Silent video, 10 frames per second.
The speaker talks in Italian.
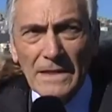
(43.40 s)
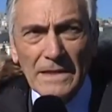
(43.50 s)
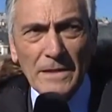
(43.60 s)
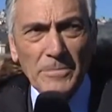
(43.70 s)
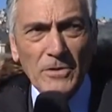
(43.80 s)

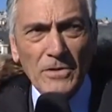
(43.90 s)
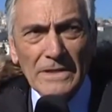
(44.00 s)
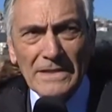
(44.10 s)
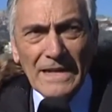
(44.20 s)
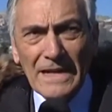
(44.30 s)
Lega Pro
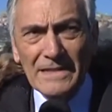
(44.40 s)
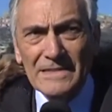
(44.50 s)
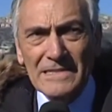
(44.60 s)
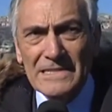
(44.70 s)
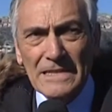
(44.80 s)
andrà a
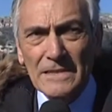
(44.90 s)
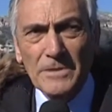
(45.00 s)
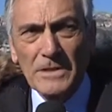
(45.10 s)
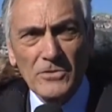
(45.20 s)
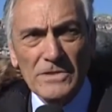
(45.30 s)
60
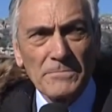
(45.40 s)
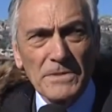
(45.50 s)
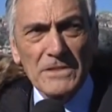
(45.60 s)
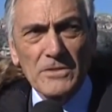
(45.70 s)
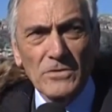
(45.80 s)
perché lo
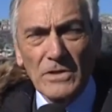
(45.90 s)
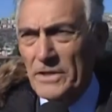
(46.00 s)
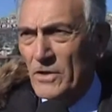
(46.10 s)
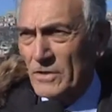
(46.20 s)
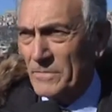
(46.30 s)
stabiliscono le
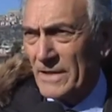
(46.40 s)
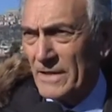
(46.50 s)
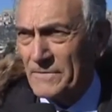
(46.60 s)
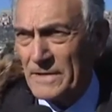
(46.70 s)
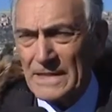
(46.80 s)

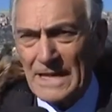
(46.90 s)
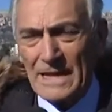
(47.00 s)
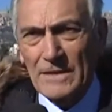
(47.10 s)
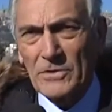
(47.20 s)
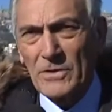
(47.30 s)
norme
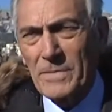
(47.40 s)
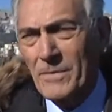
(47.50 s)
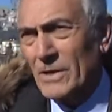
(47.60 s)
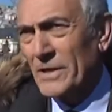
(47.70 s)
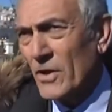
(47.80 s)
federali, quindi
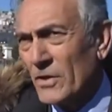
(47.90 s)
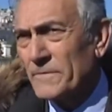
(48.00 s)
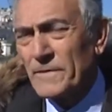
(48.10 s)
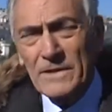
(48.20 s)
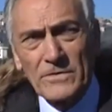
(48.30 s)
abbiamo le
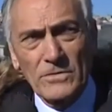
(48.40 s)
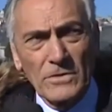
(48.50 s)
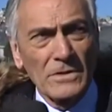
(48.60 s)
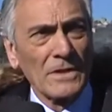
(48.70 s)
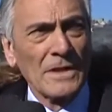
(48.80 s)
NOIF che
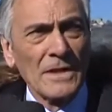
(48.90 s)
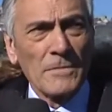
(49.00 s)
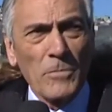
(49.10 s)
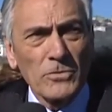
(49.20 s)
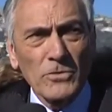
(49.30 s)
sono
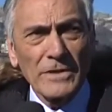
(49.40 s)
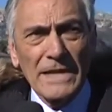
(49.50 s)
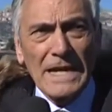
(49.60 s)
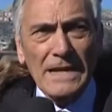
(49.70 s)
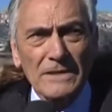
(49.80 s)
molto
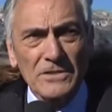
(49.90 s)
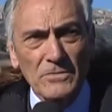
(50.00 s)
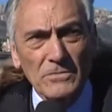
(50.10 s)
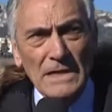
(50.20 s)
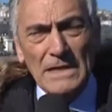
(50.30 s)
chiare, c'è
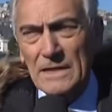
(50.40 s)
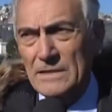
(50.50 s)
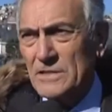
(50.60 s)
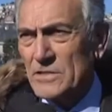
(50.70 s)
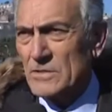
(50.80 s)
una
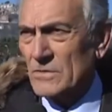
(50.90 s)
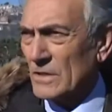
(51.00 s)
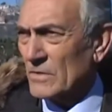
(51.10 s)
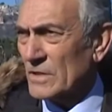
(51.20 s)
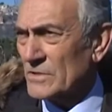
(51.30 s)
decisione
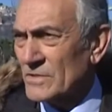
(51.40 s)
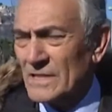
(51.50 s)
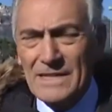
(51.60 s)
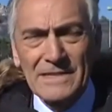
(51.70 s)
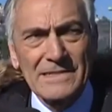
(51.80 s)
del Collegio di
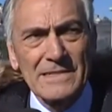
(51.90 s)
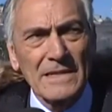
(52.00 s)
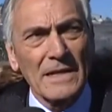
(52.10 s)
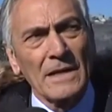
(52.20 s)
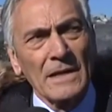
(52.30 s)
Garanzia